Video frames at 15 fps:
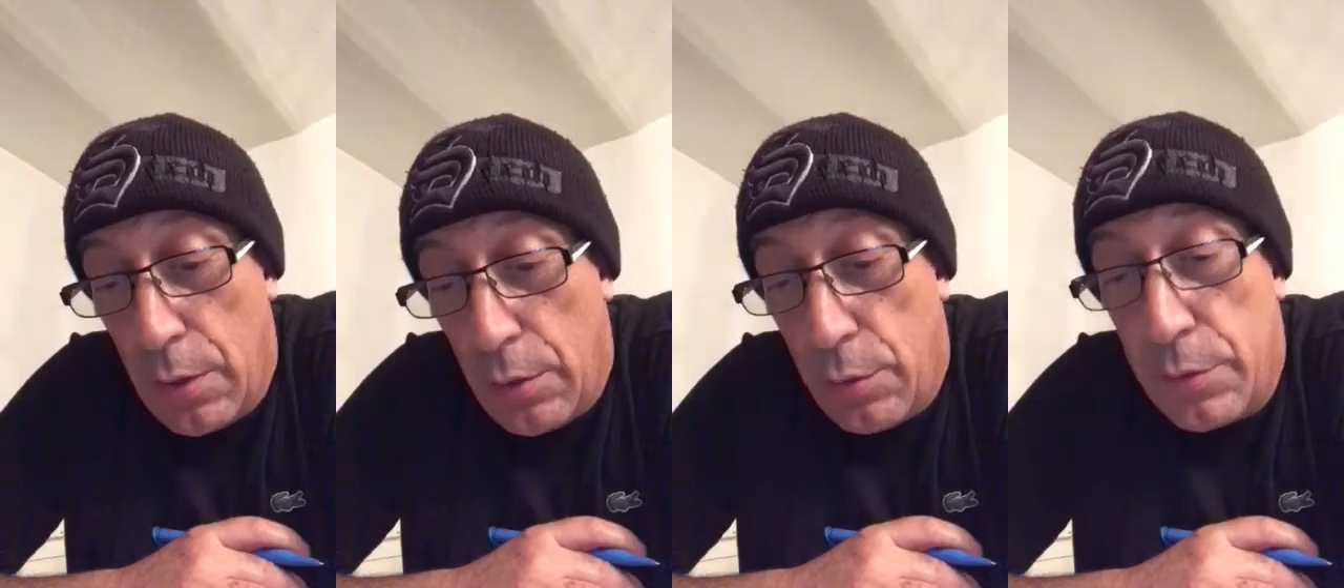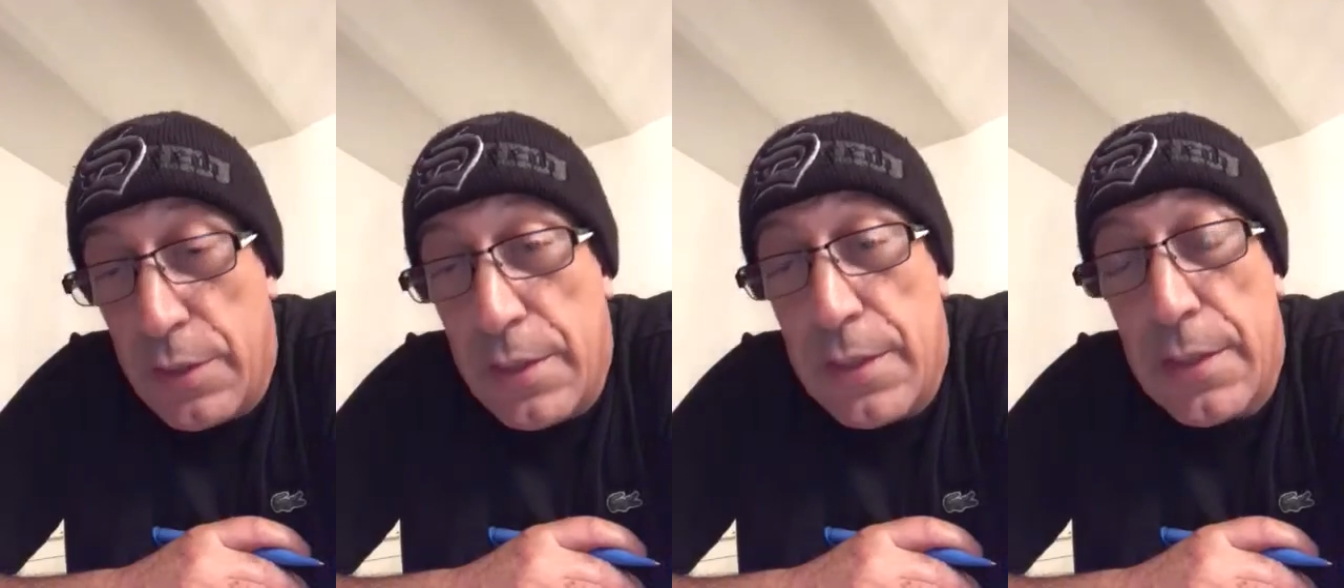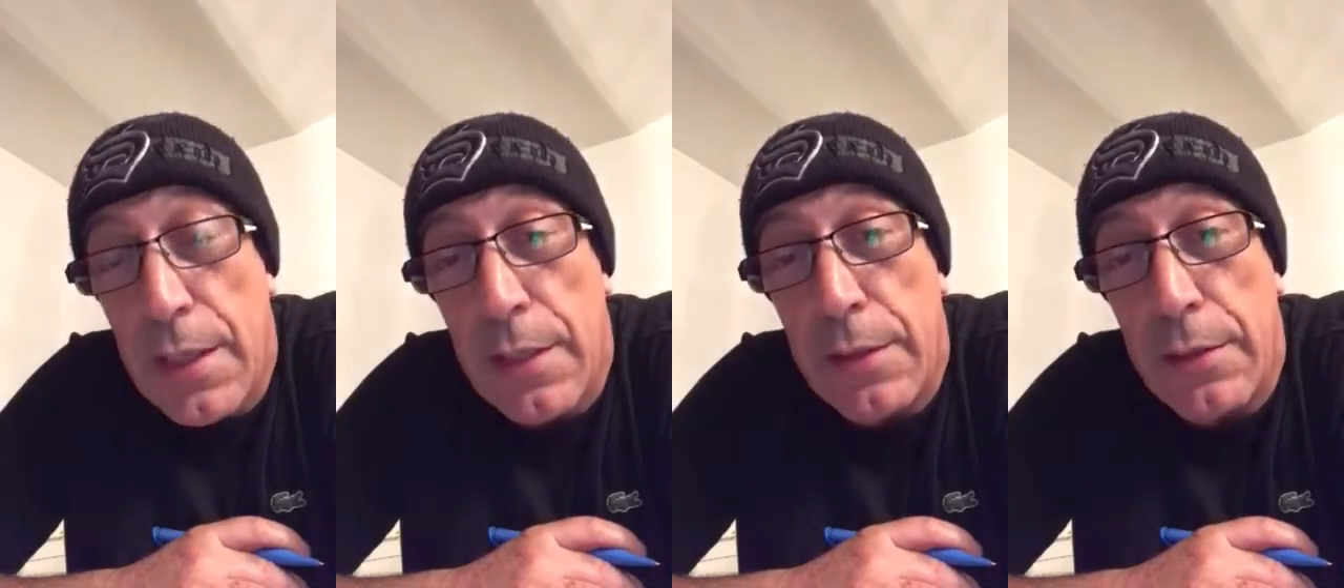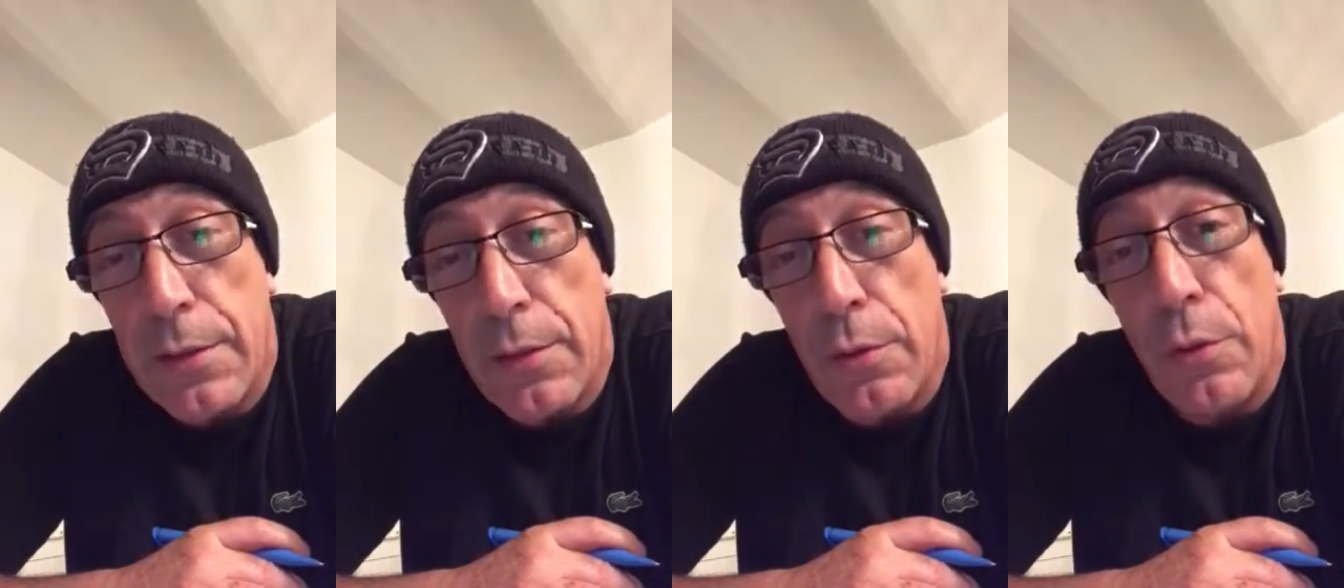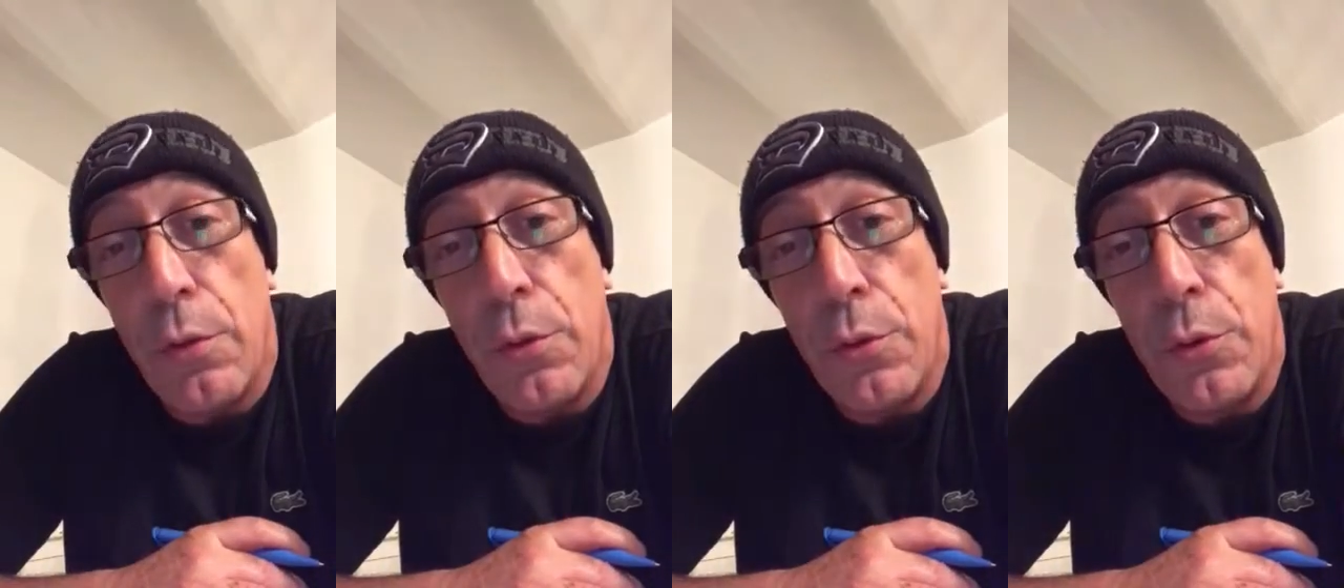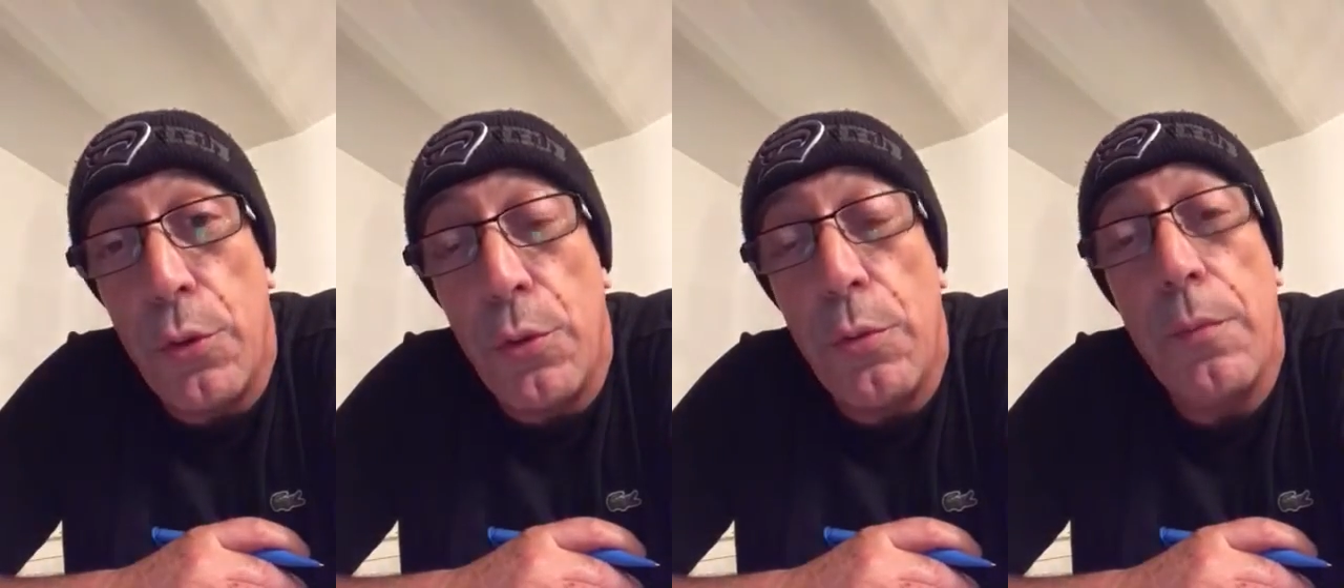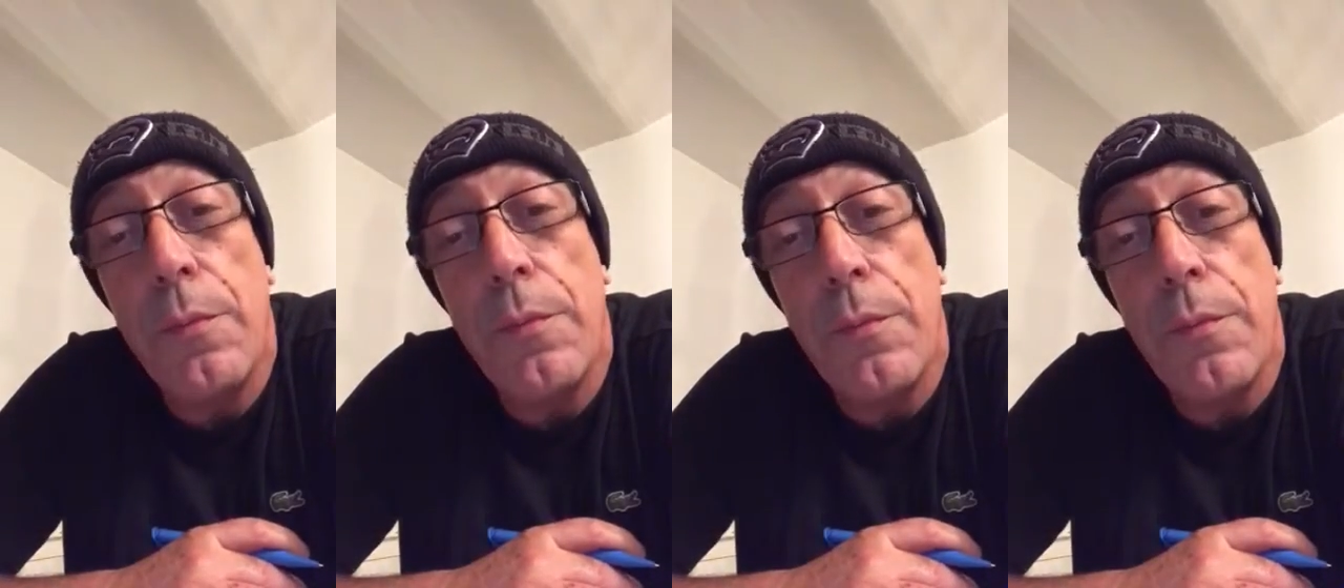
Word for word: le 17, le 2